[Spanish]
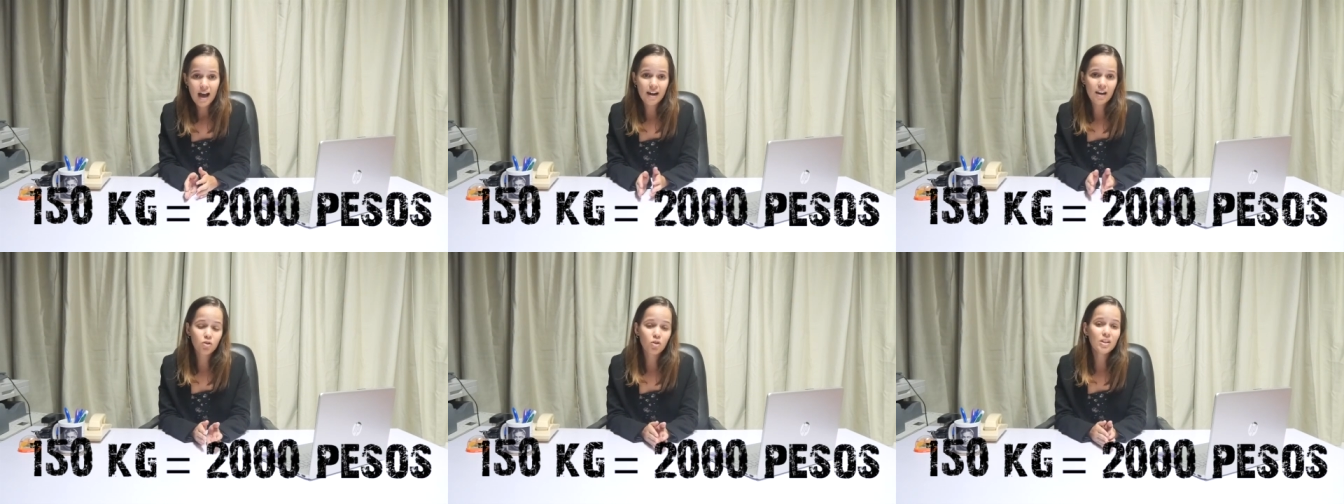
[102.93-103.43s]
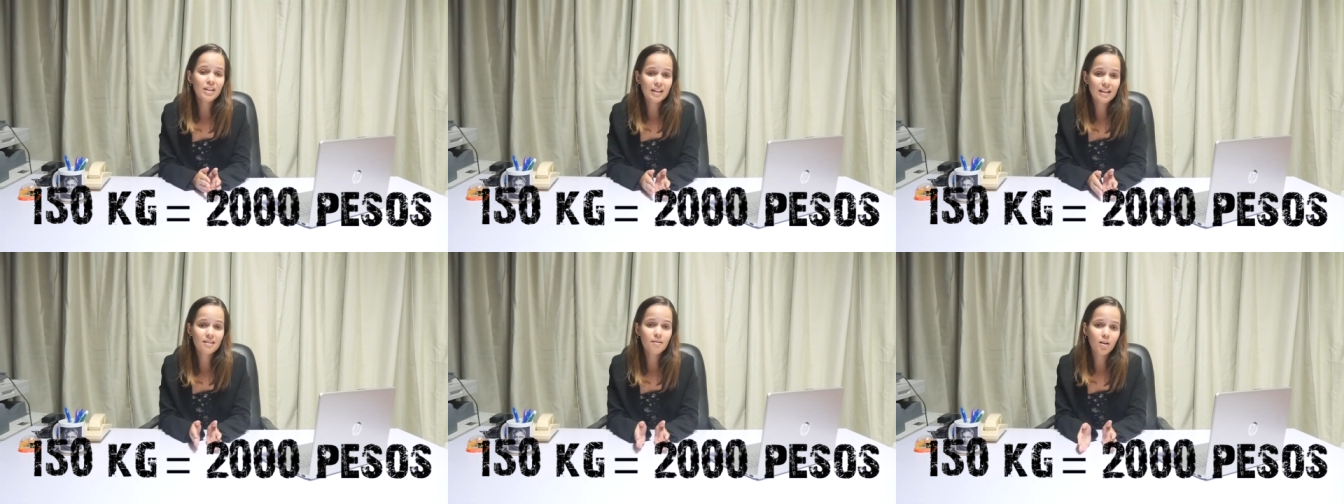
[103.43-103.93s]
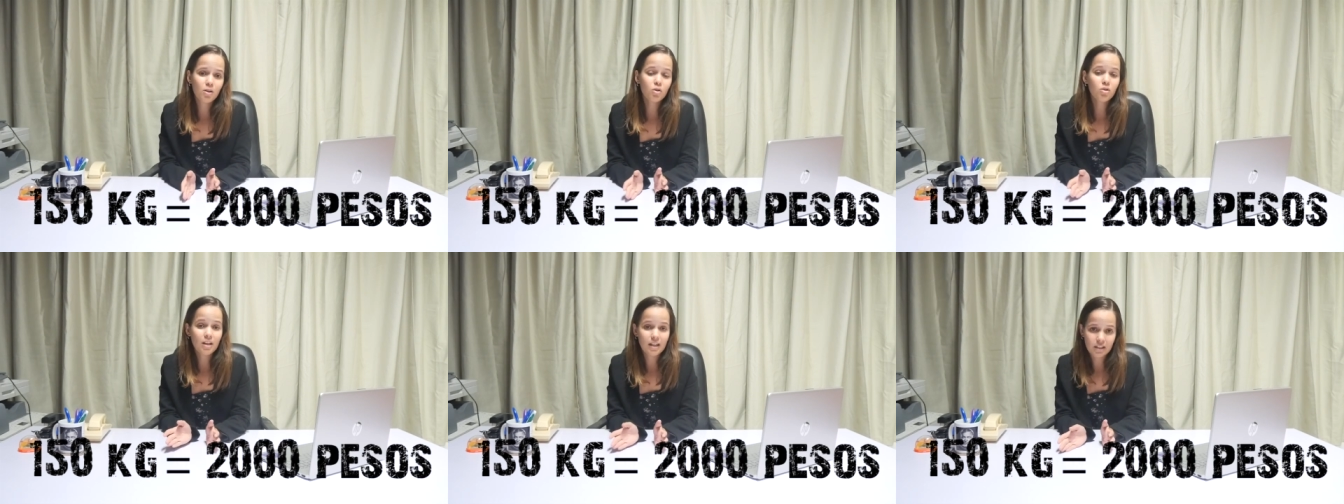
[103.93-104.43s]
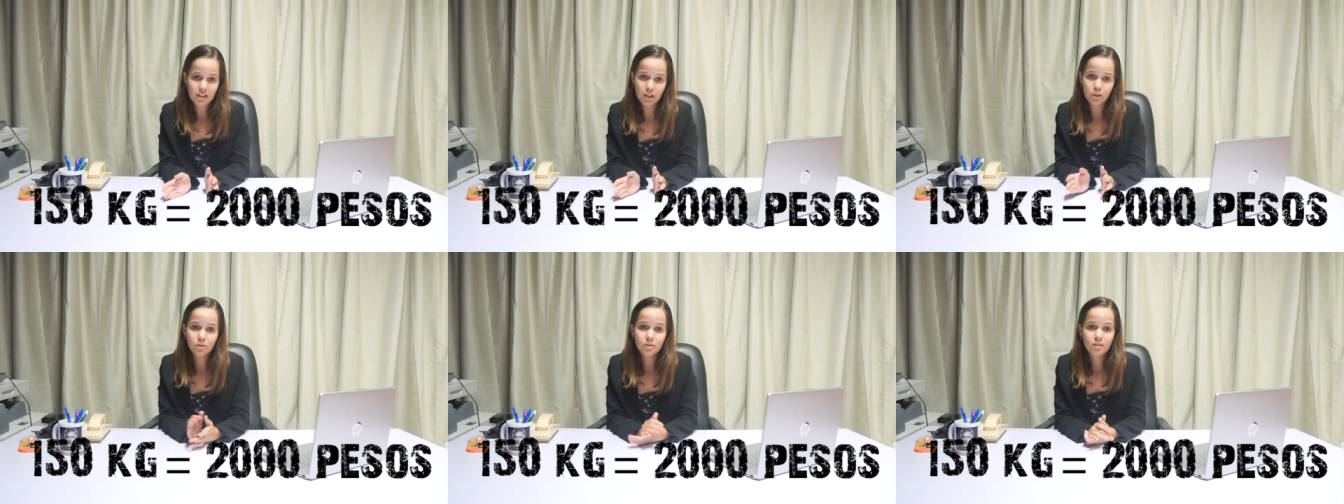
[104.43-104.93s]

a razón de 13 pesos el kilo.